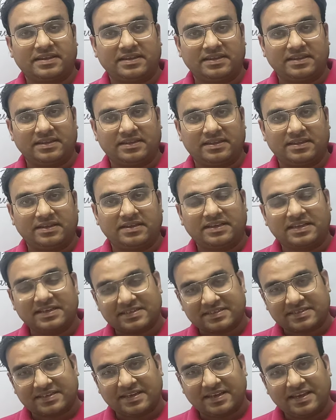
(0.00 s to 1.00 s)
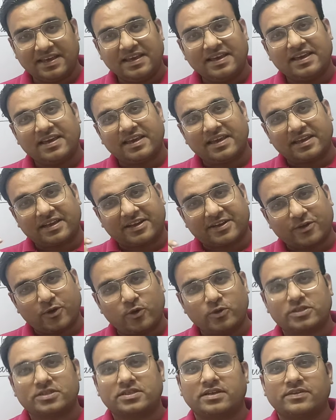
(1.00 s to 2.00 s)
के लिए थी किसकी एक
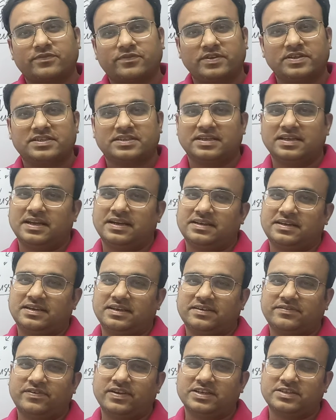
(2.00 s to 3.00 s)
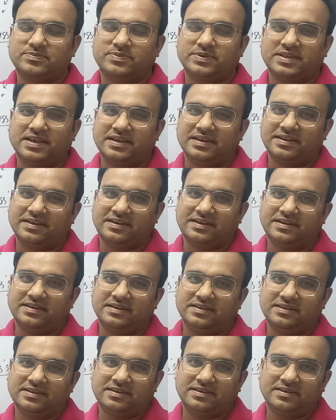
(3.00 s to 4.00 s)
क्लोज सरफेस के इलेक्ट्रिक फ्लक्स बताने के
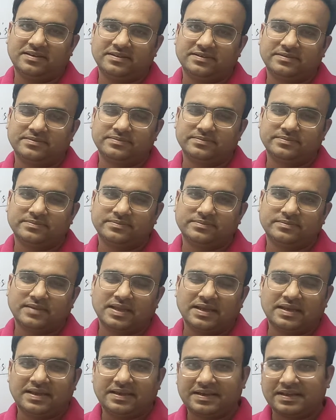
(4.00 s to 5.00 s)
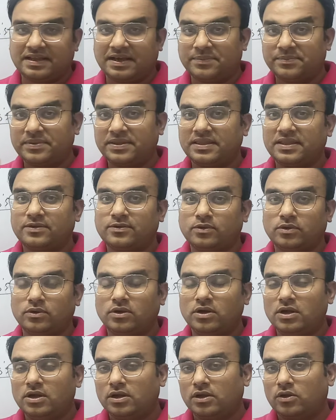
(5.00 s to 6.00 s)
लिए थी लेकिन हमने देखो
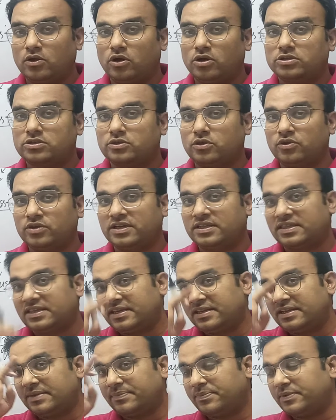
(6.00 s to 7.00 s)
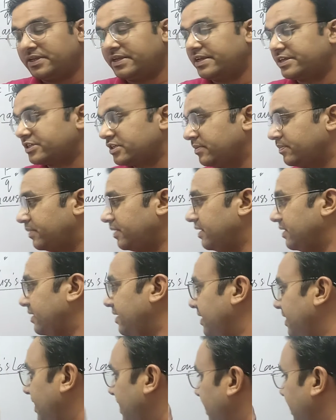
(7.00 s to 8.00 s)
गोस लो की तीन एप्लीकेशन पढ़ी
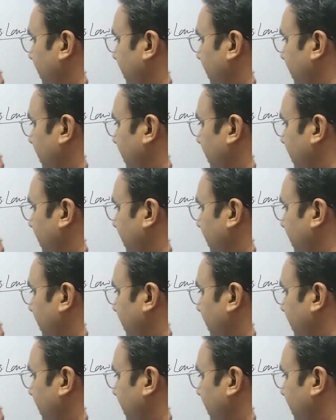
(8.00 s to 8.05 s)
थी